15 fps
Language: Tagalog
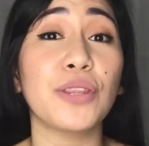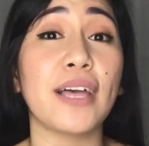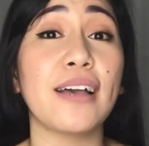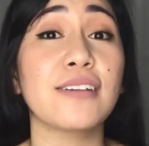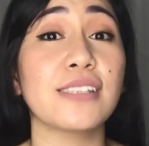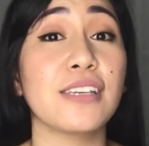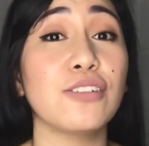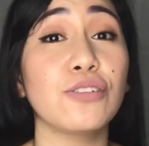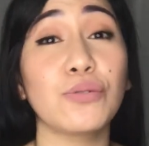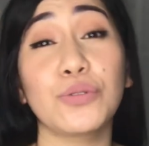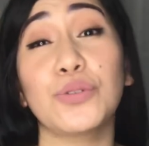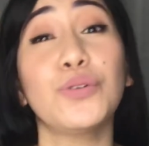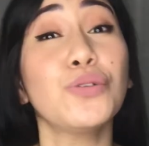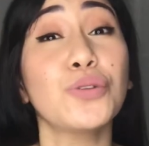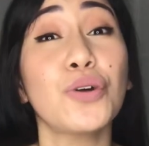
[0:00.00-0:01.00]
kayo sa inyong
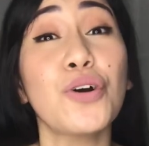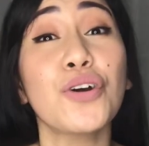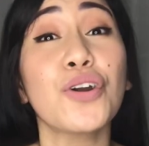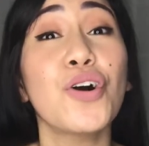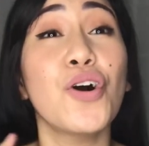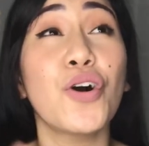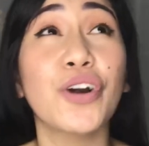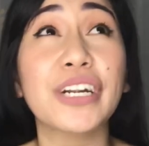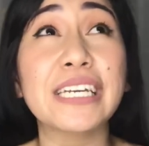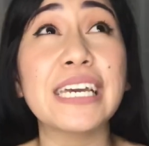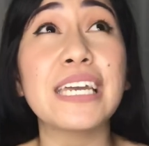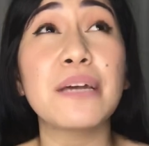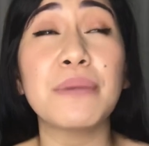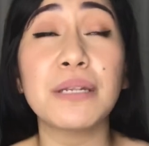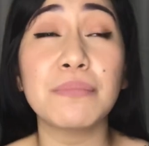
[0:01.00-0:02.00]
doktor or
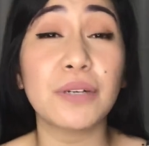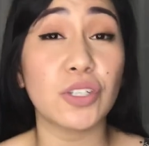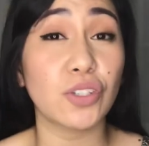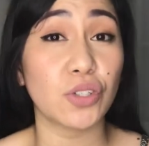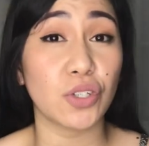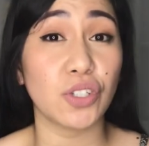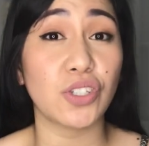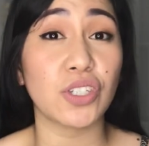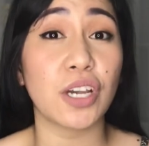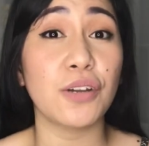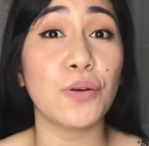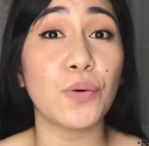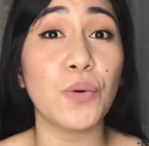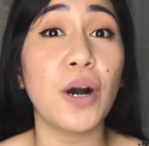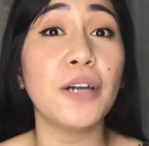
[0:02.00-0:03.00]
kaya naman mag-search kayo
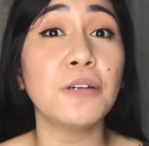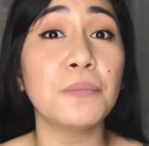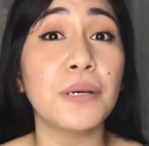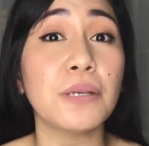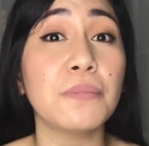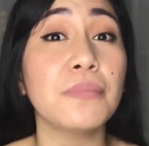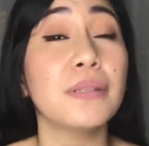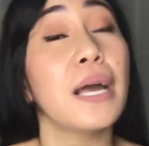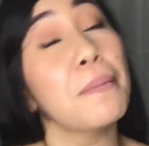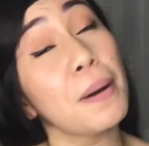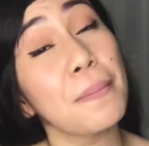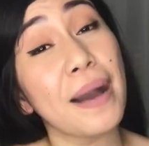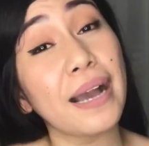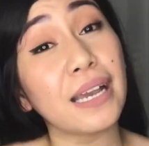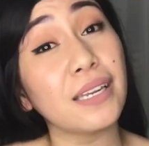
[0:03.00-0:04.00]
kung ano ba yung
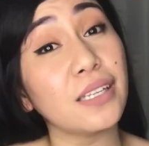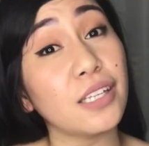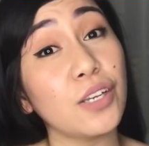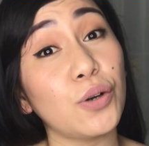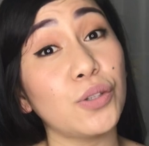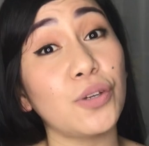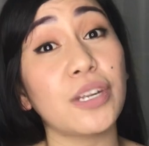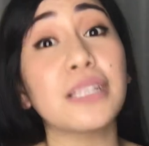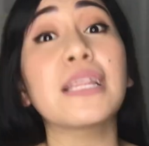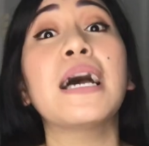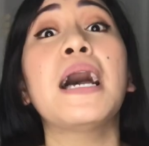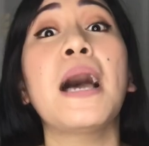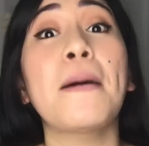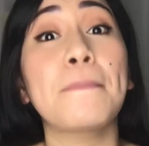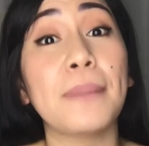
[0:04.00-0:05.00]
nababagay na deodorant
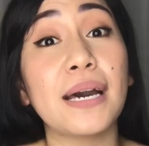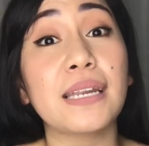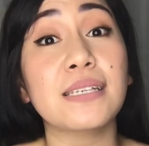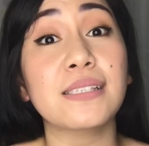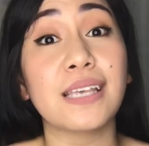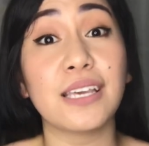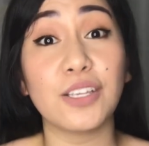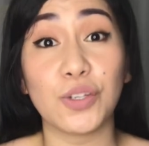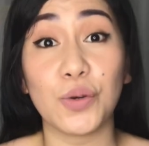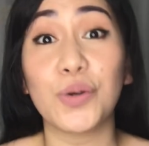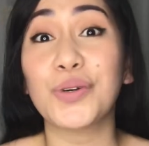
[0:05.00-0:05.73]
para sa inyong